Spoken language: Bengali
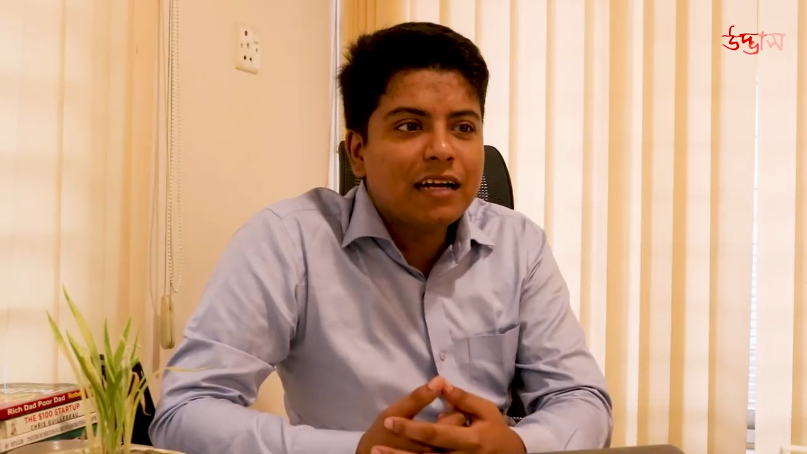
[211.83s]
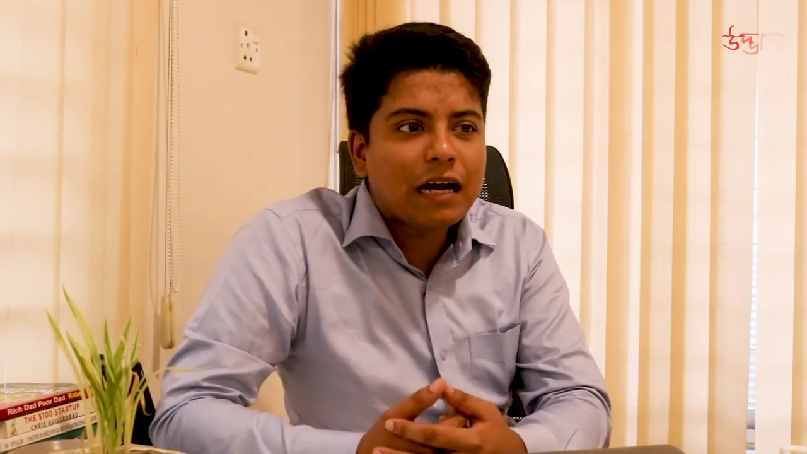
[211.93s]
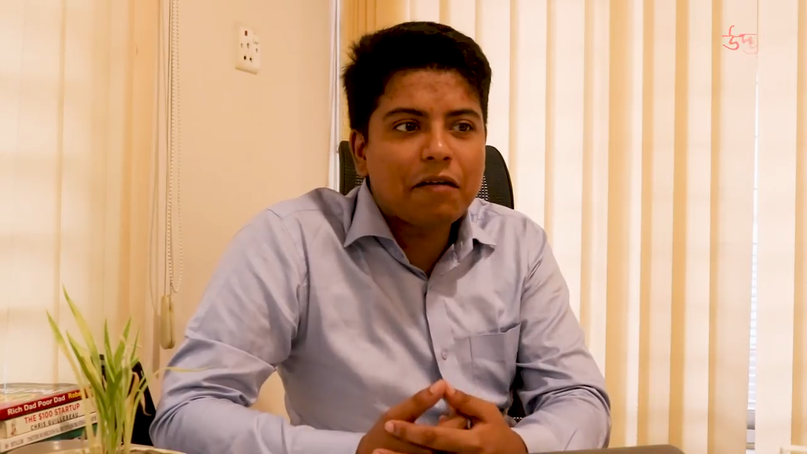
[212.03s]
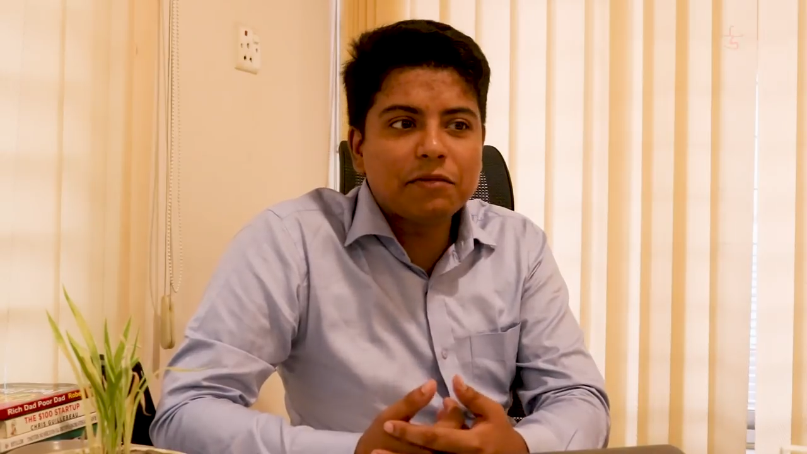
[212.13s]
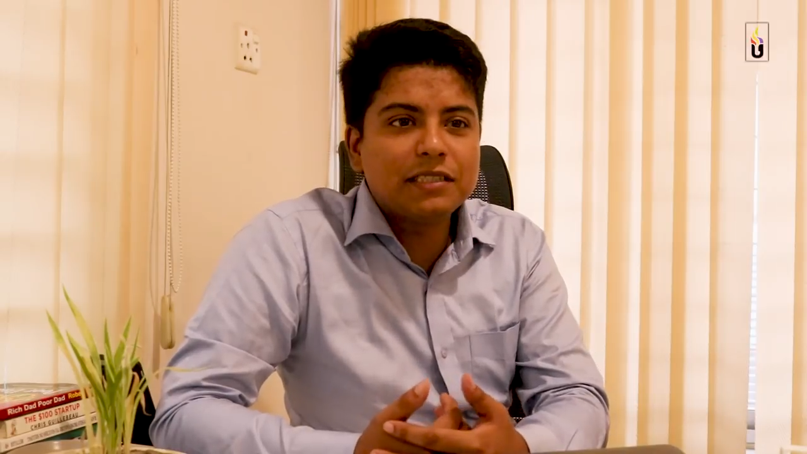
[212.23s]

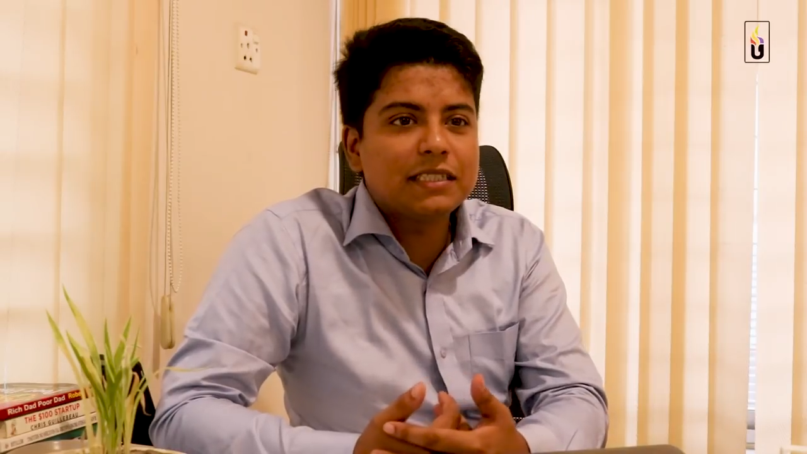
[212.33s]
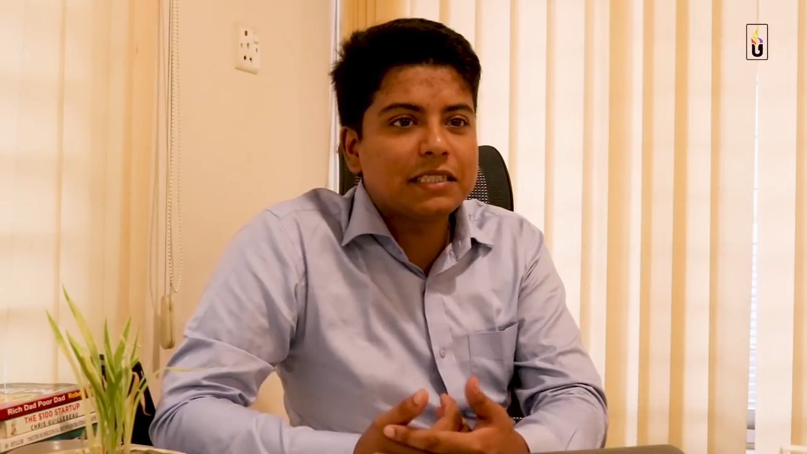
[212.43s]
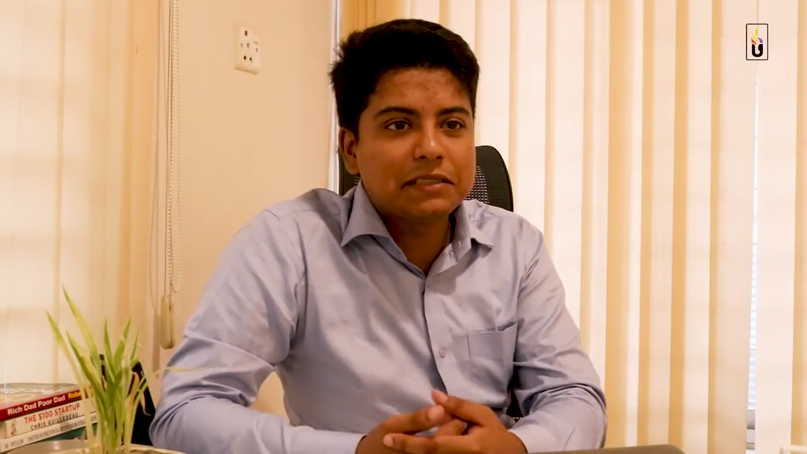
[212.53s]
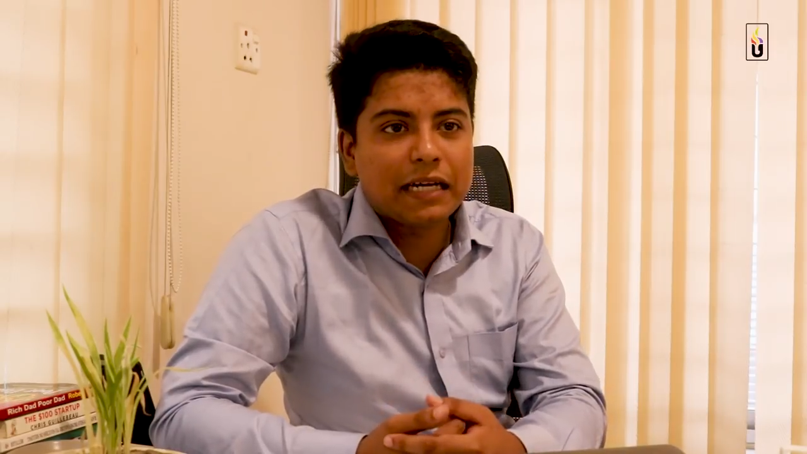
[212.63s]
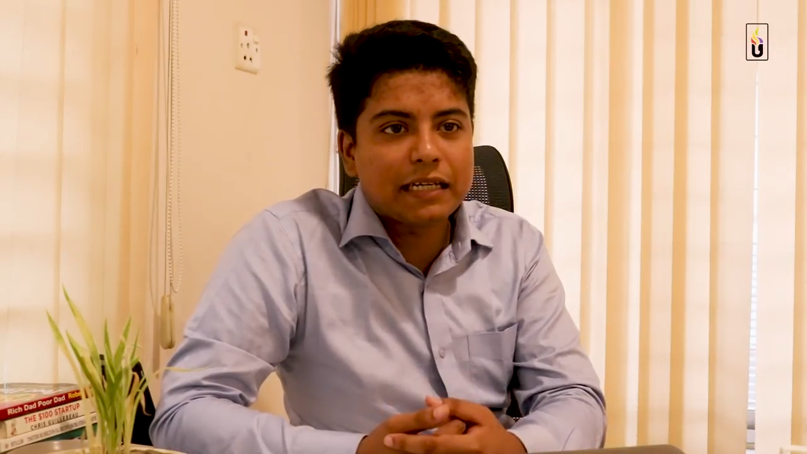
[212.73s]
কারণ আমি
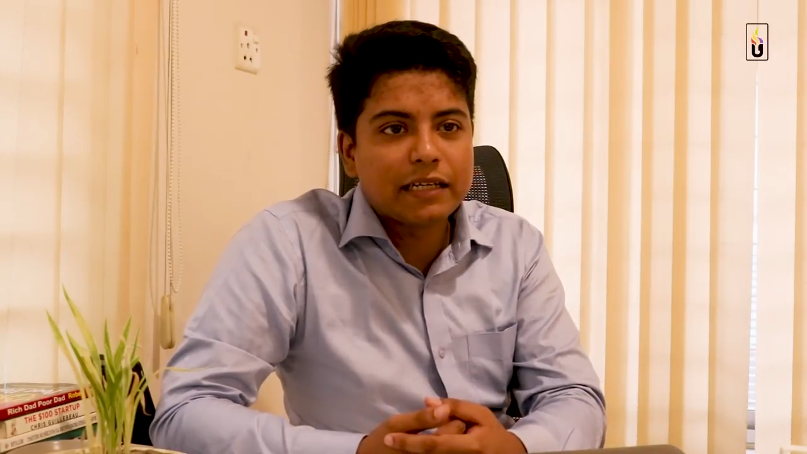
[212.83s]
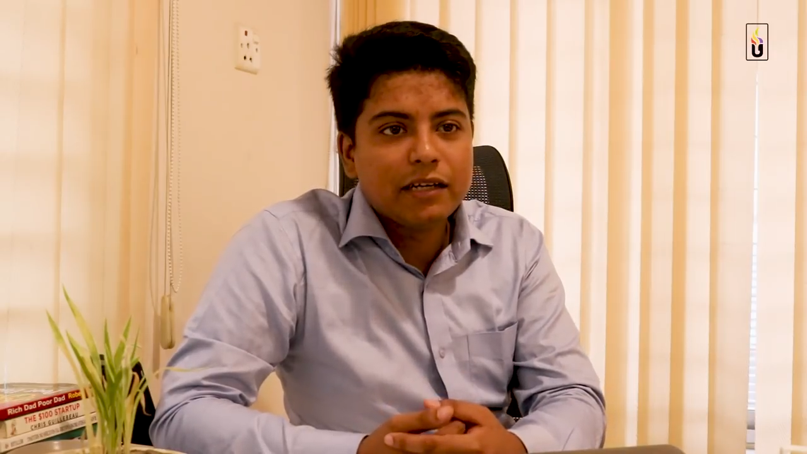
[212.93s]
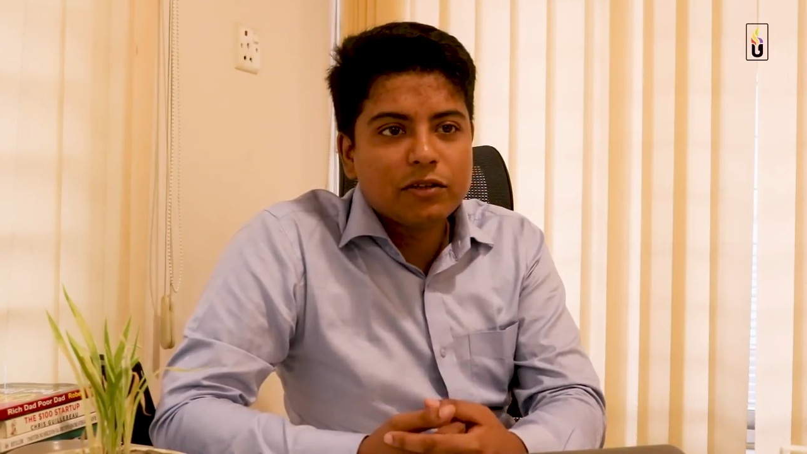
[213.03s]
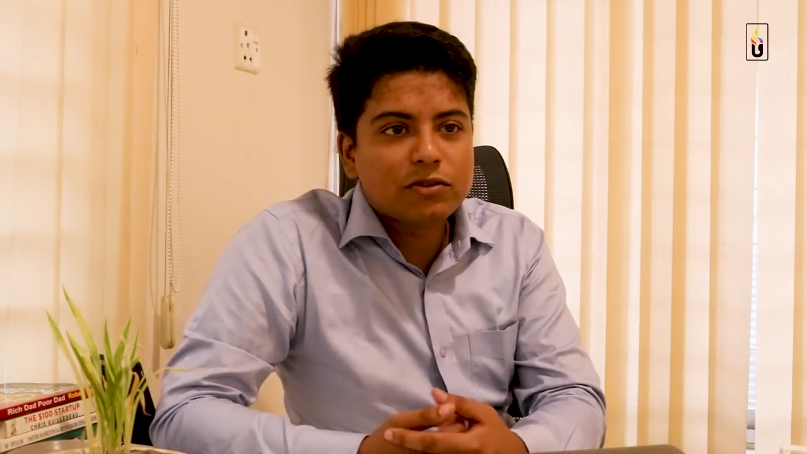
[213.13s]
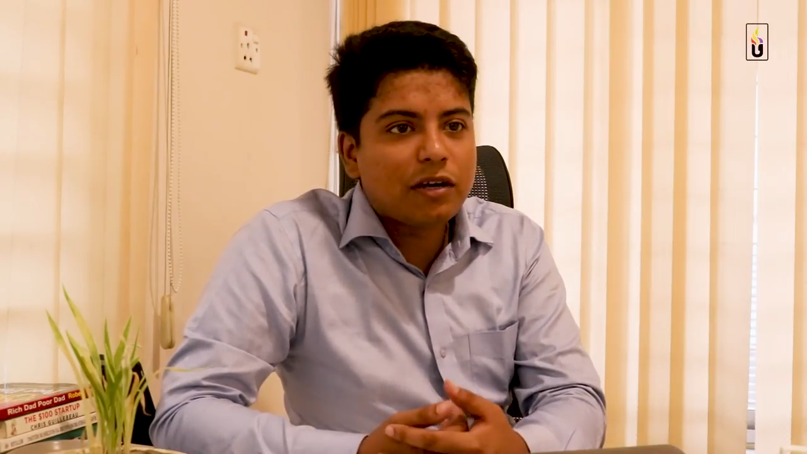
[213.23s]
জিনিসটা জানি
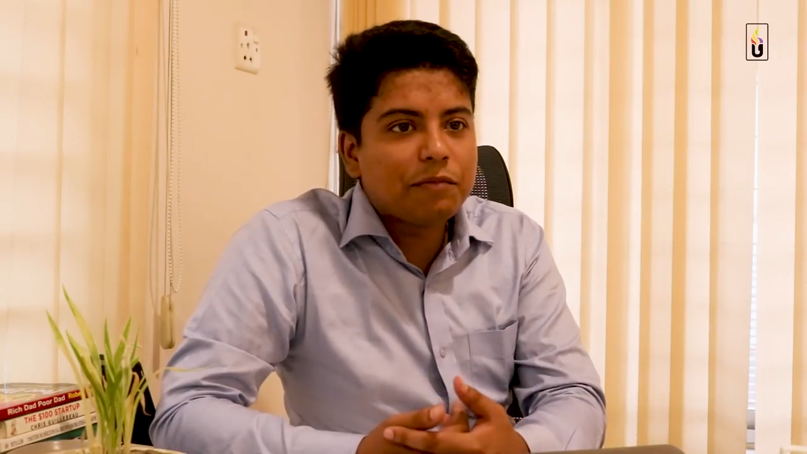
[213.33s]
সো